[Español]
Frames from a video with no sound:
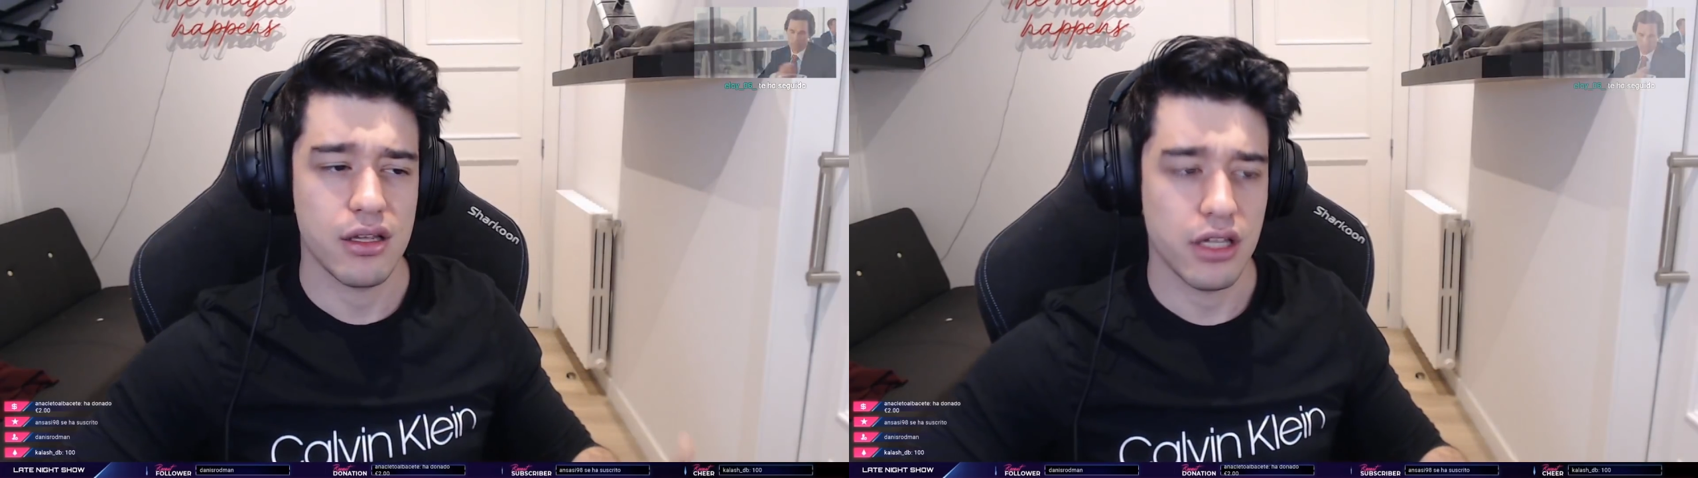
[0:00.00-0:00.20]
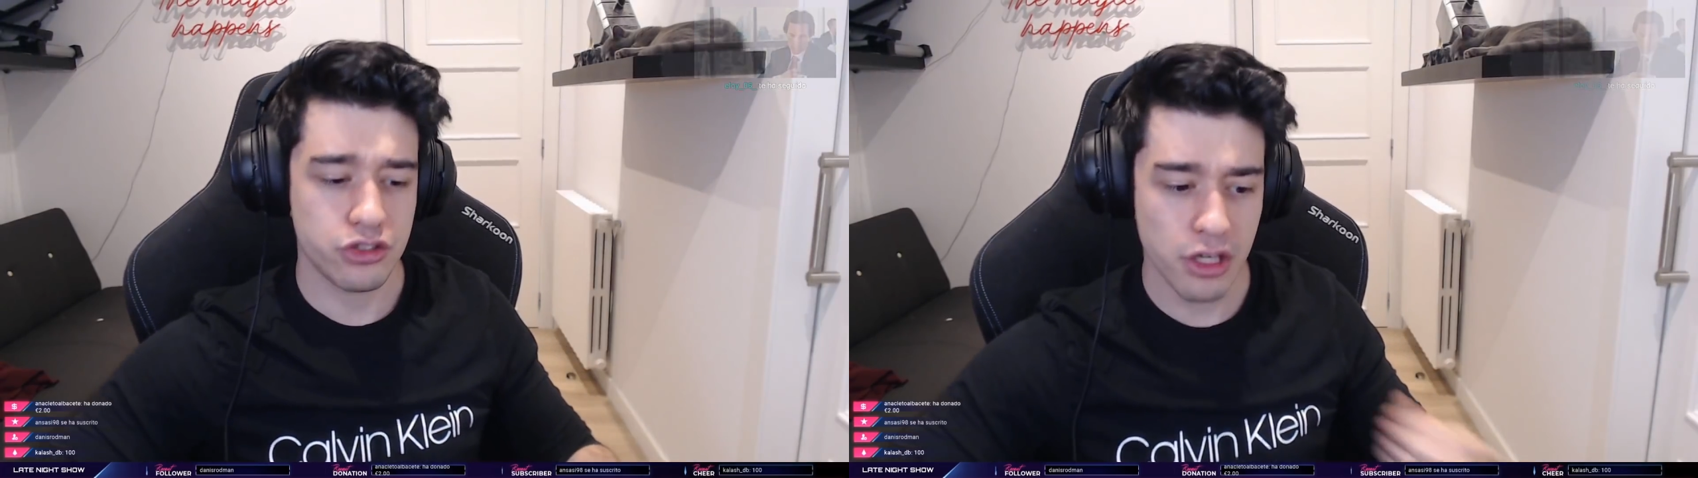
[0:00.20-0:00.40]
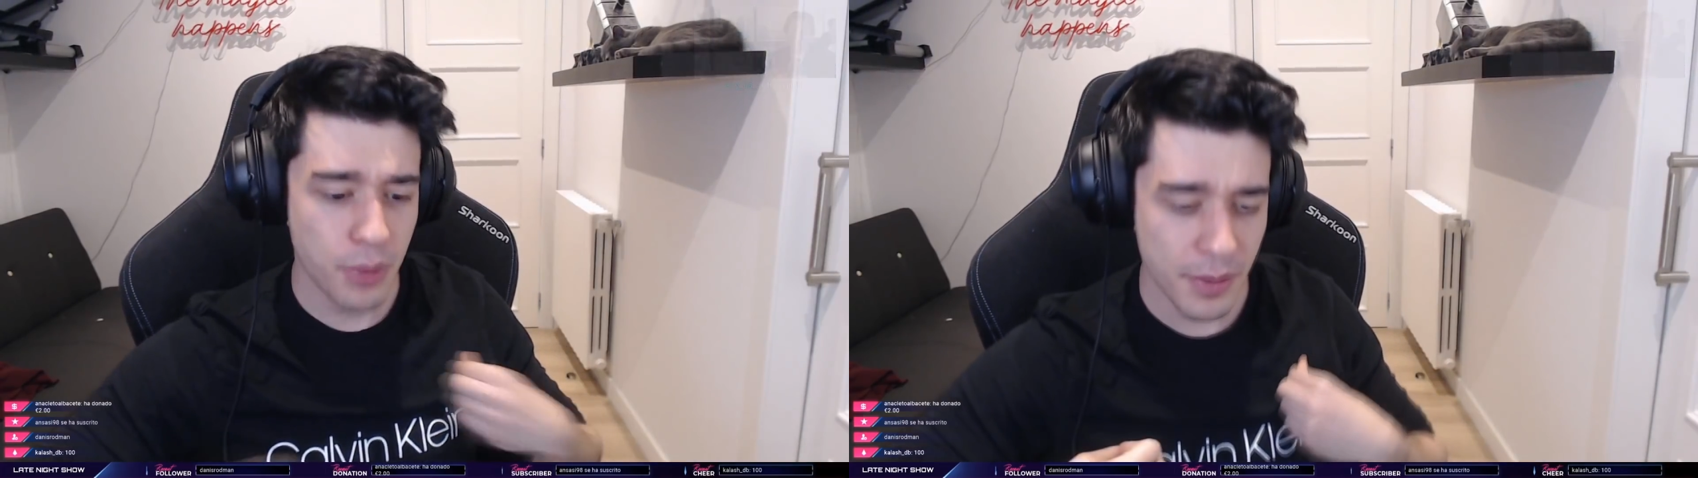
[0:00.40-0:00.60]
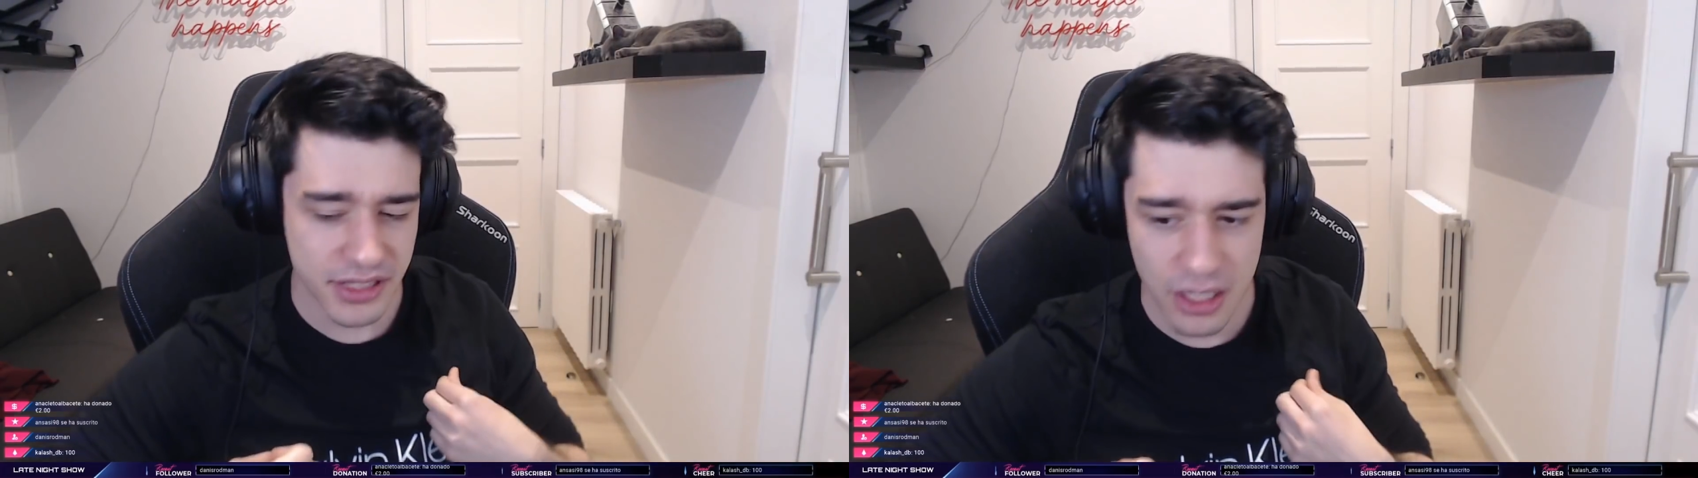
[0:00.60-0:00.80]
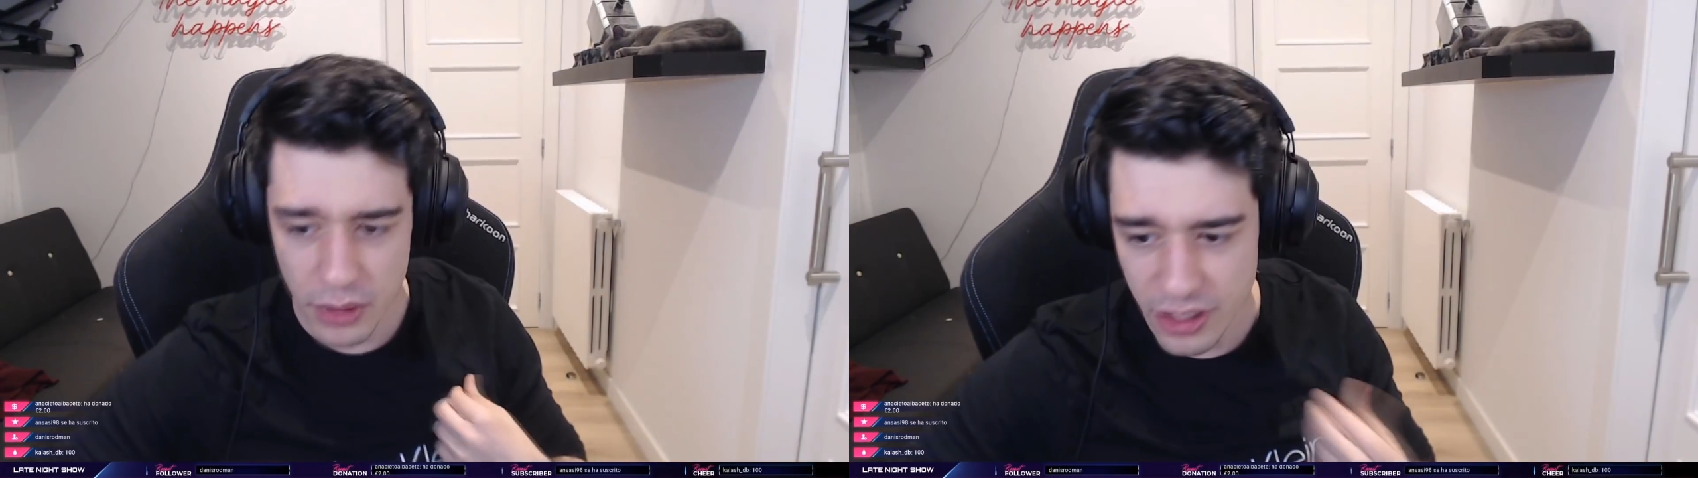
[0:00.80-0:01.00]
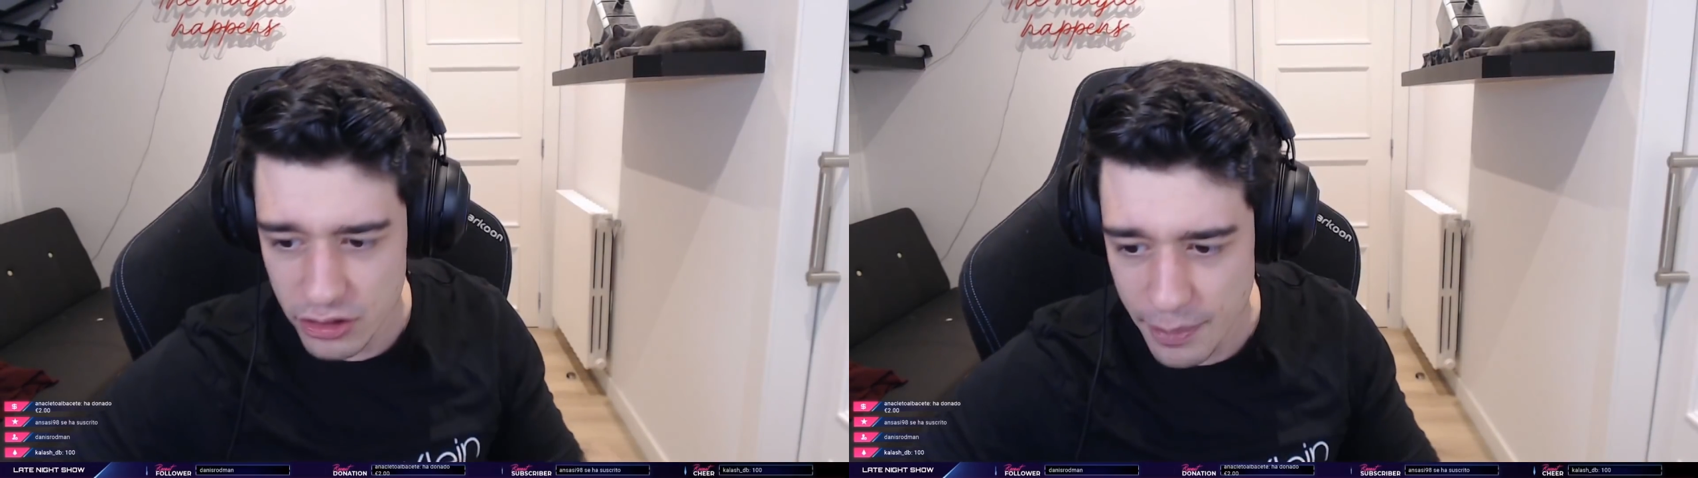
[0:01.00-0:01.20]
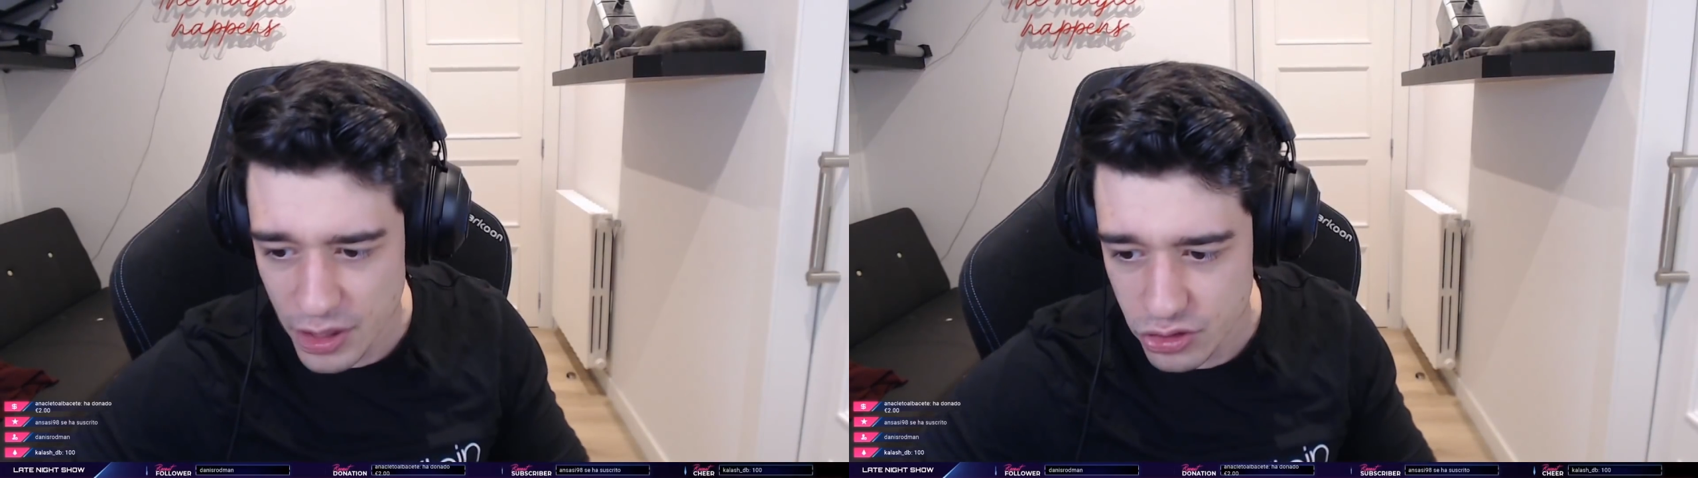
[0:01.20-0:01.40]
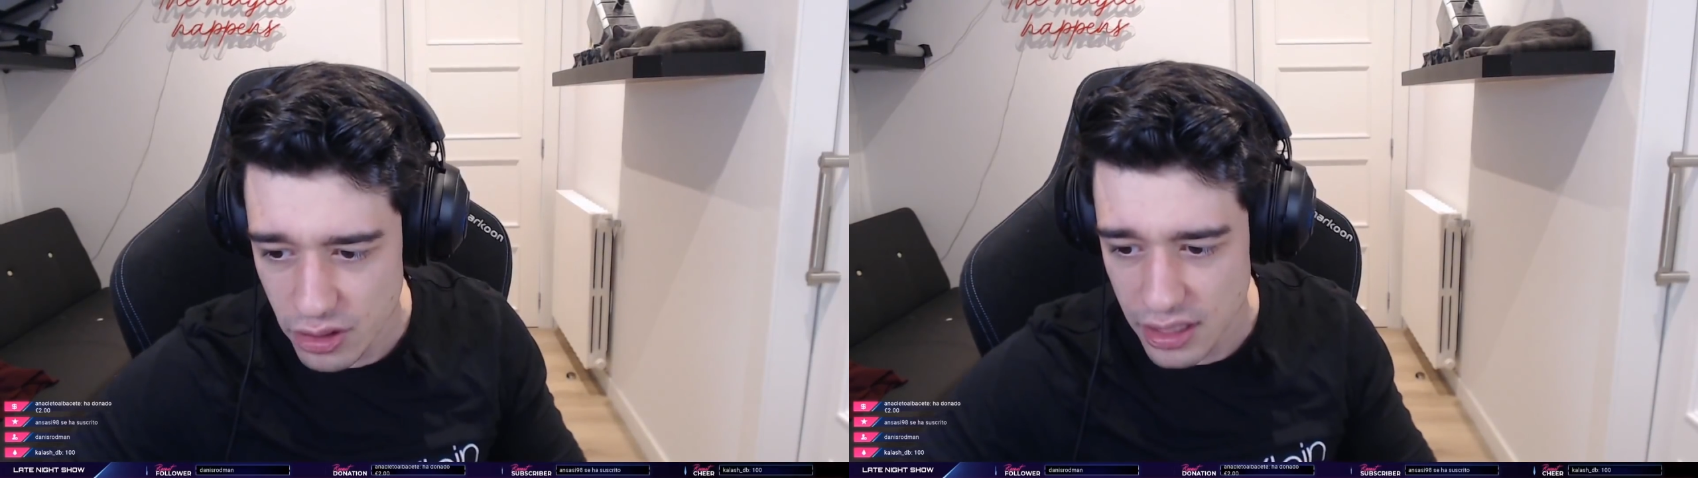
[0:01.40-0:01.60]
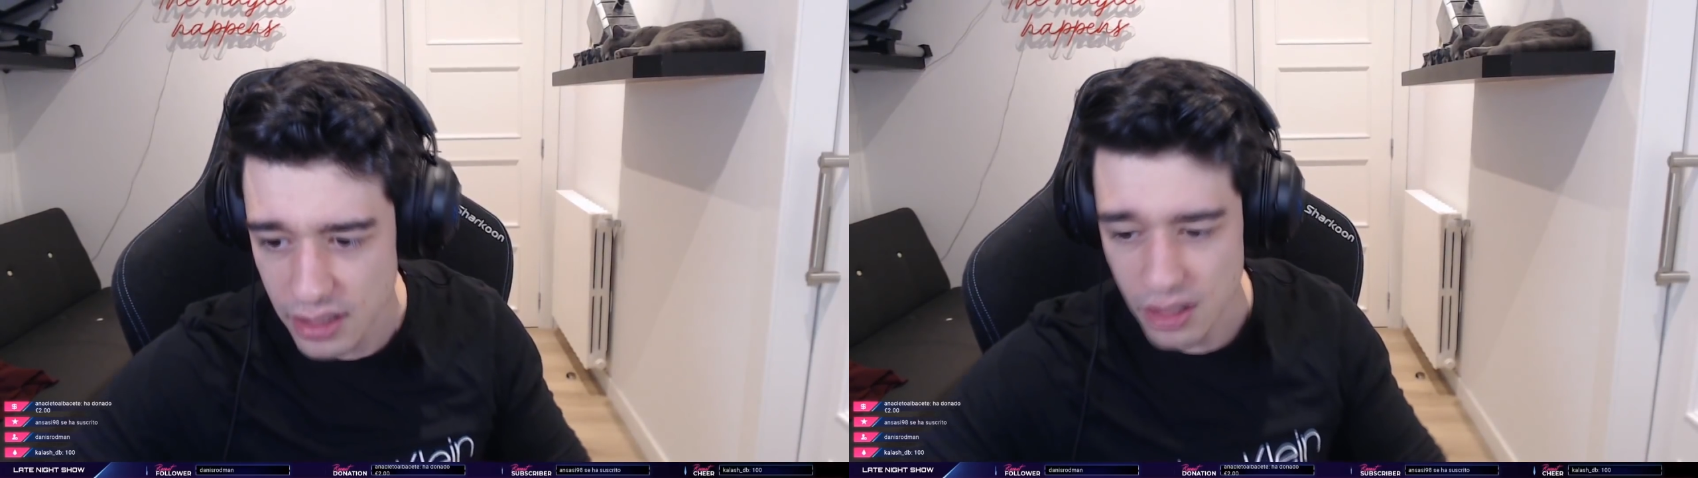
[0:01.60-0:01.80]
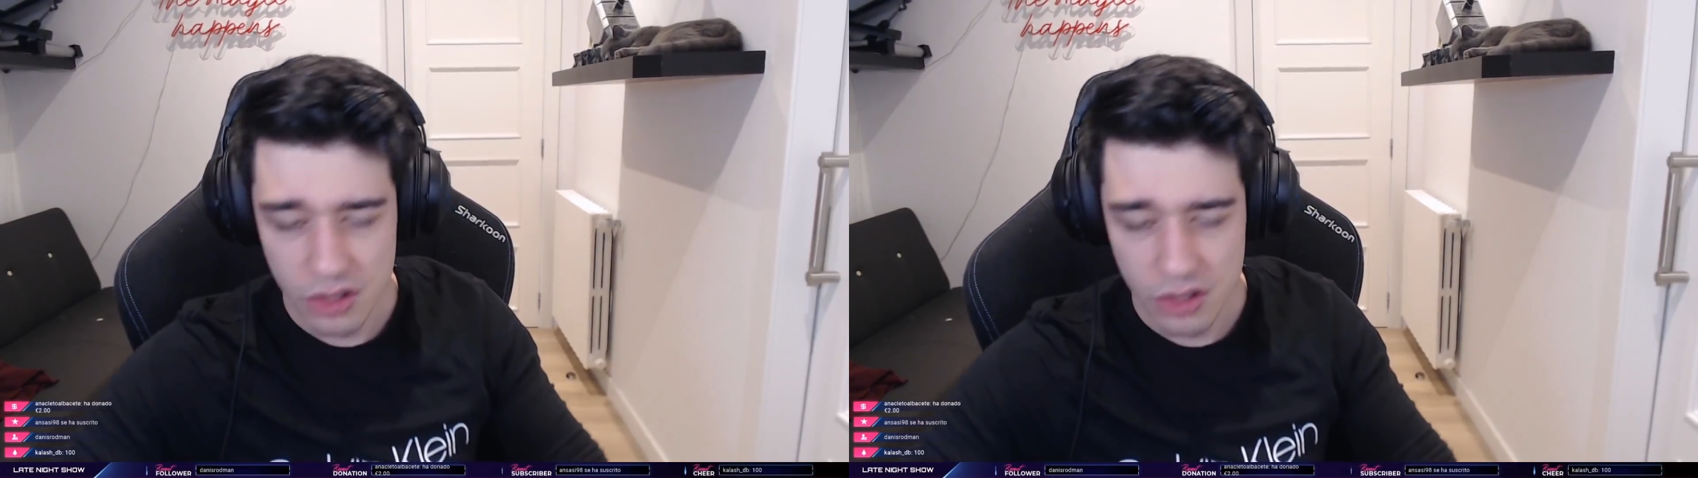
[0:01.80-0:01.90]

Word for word: Esto le puede pasar a cualquier otra persona.